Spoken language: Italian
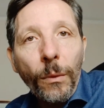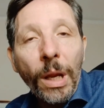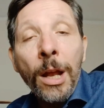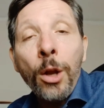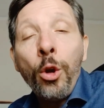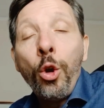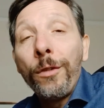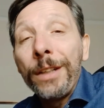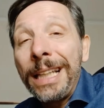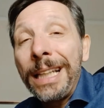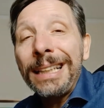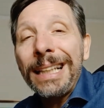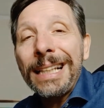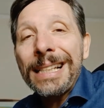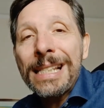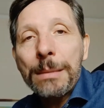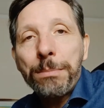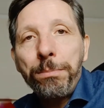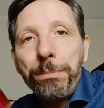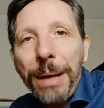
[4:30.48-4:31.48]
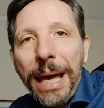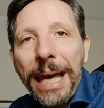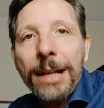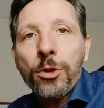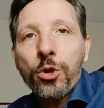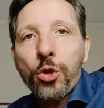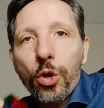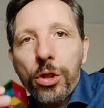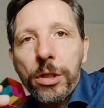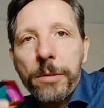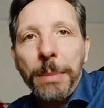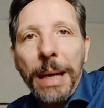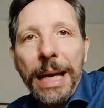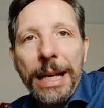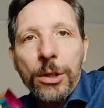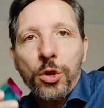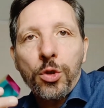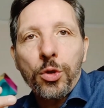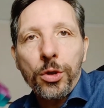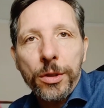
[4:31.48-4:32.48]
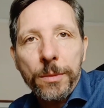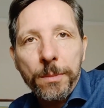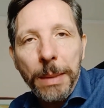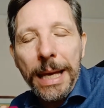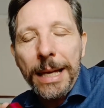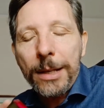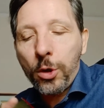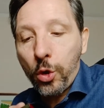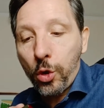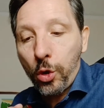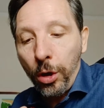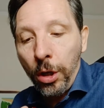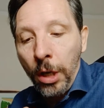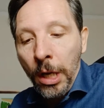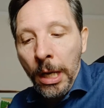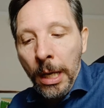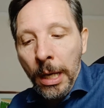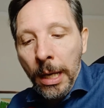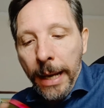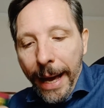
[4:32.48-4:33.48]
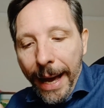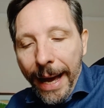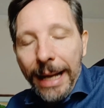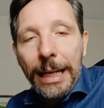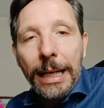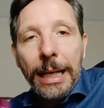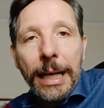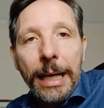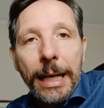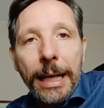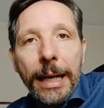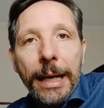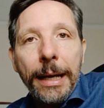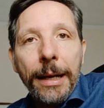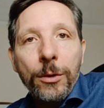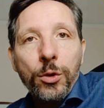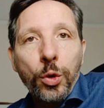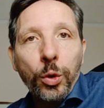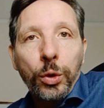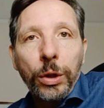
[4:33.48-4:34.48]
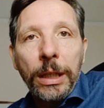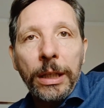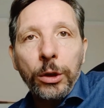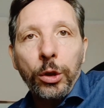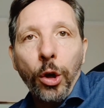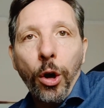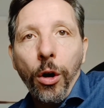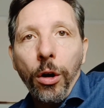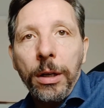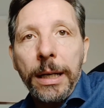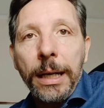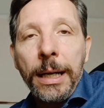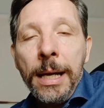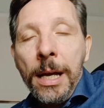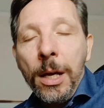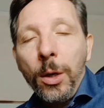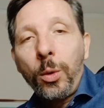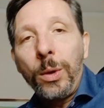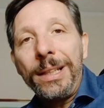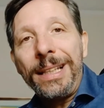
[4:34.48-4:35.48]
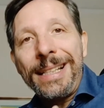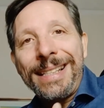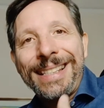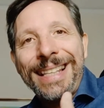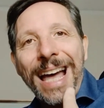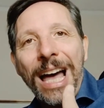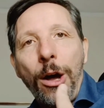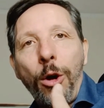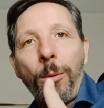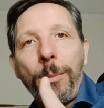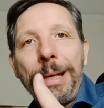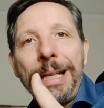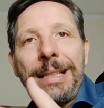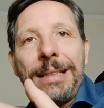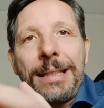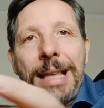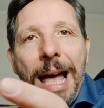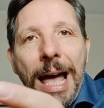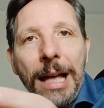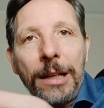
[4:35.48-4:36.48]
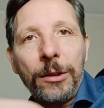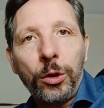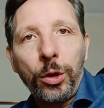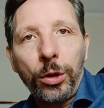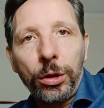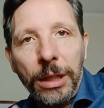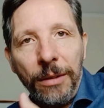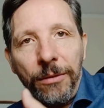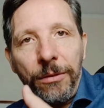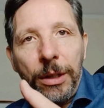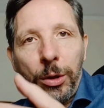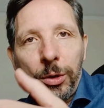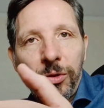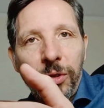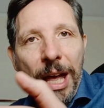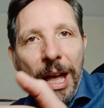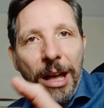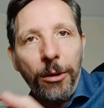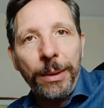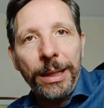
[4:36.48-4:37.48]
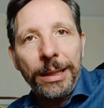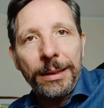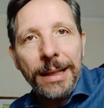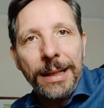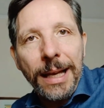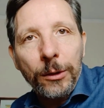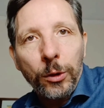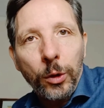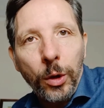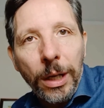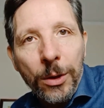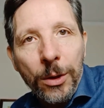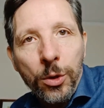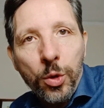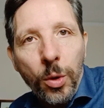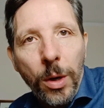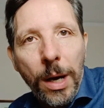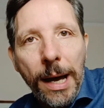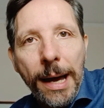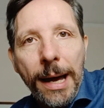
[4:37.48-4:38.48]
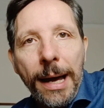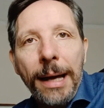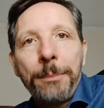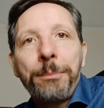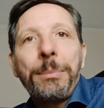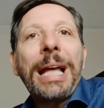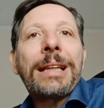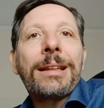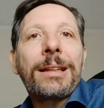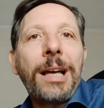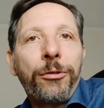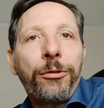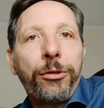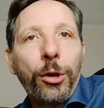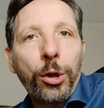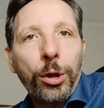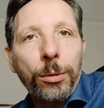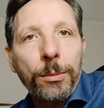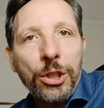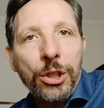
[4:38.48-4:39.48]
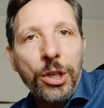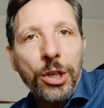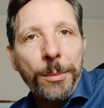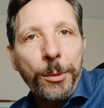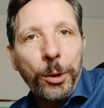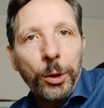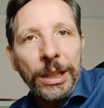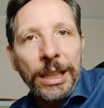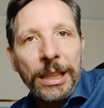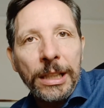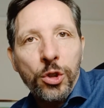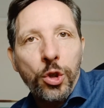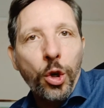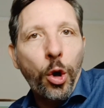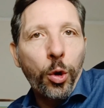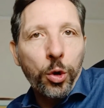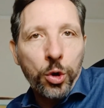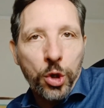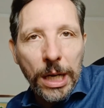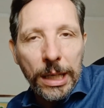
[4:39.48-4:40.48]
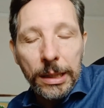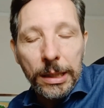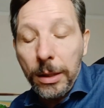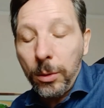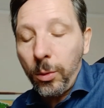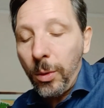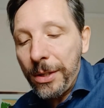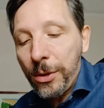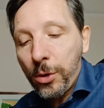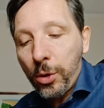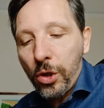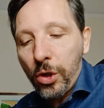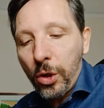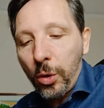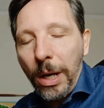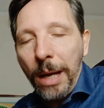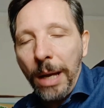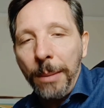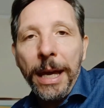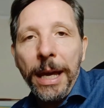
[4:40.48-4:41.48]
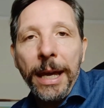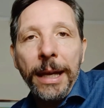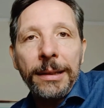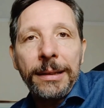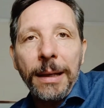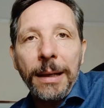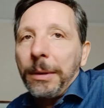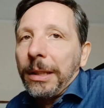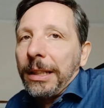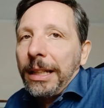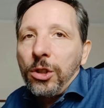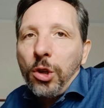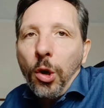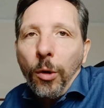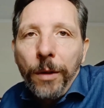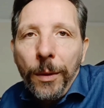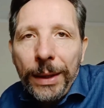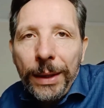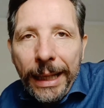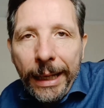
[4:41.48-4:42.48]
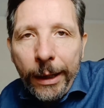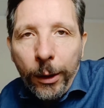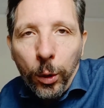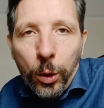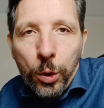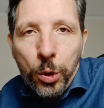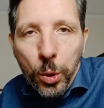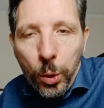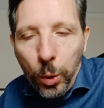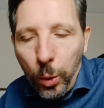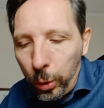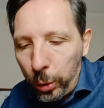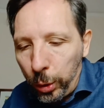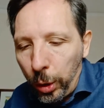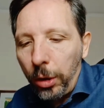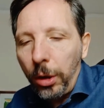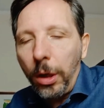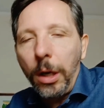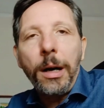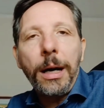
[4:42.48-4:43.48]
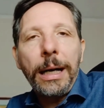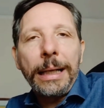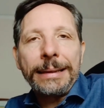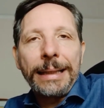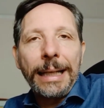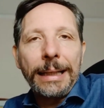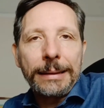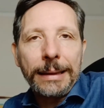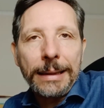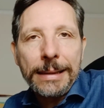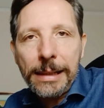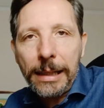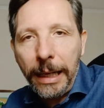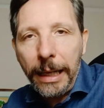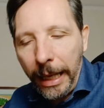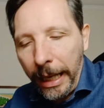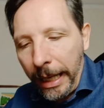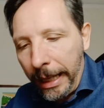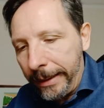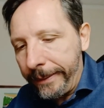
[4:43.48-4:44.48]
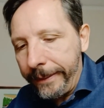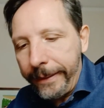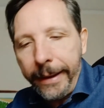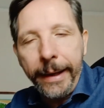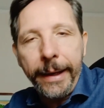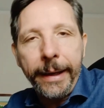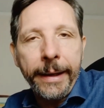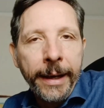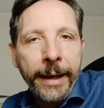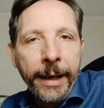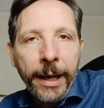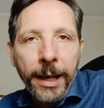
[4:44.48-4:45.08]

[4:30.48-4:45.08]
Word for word: Lo vedete spesso, spesso, spesso al, eh, su TikTok. Quindi sta aumentando, davvero sta aumentando la sua piattaforma diciamo, di social. Questo sicuramente, perché già ovviamente è conosciuto, ha tanti iscritti